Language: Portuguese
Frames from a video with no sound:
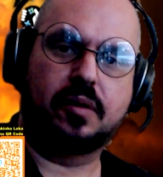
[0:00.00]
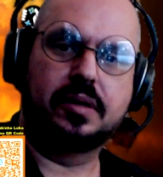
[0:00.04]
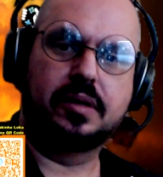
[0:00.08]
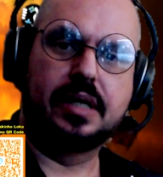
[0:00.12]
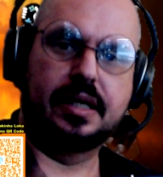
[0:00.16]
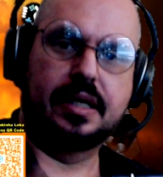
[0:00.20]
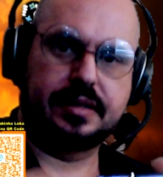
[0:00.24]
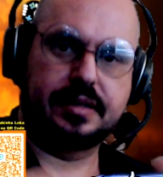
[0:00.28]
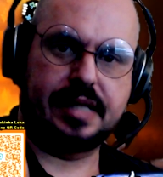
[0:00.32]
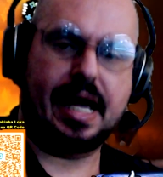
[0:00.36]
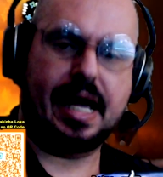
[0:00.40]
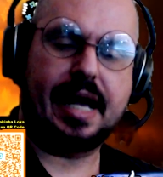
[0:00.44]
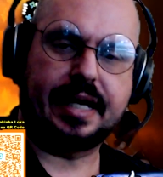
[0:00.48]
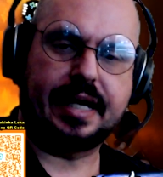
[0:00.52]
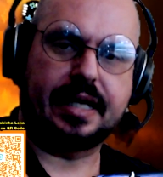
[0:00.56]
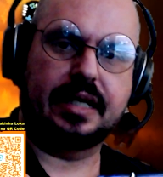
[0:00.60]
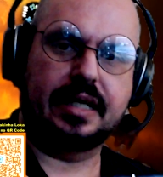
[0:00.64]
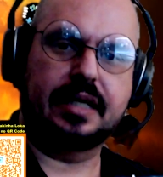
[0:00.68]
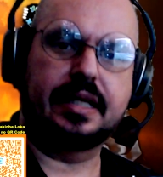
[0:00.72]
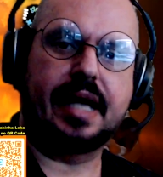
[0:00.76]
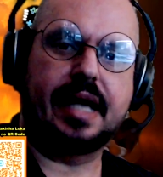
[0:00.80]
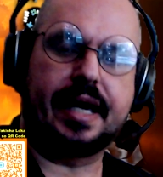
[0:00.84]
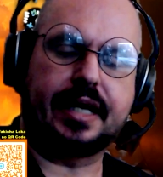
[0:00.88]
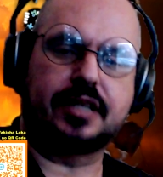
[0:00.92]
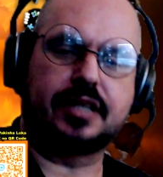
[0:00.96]
dar aquele
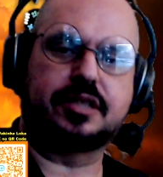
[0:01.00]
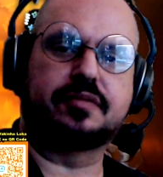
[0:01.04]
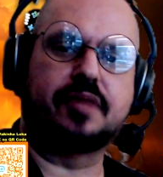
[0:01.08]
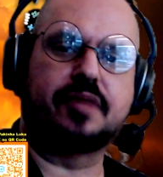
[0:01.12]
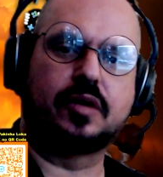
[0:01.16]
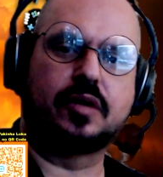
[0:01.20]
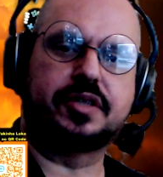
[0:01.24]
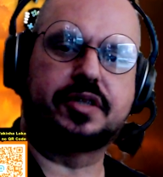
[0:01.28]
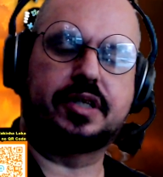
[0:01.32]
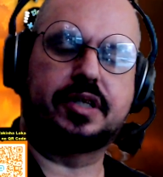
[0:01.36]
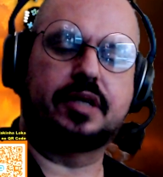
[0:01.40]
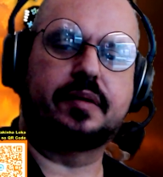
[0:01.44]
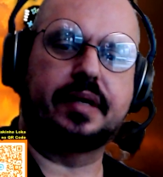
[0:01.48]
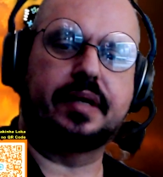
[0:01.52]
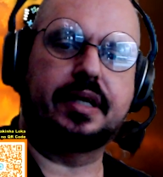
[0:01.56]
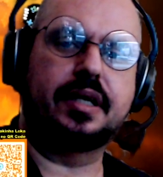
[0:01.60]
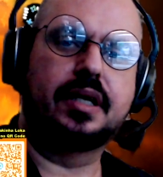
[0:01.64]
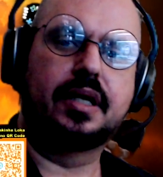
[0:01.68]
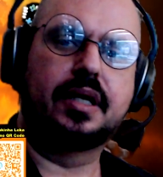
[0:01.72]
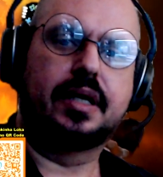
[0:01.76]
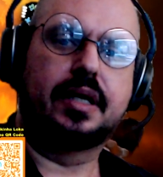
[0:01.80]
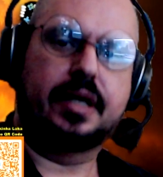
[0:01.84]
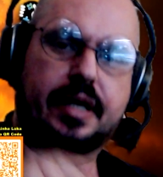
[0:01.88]
like, ativar o sino aí é,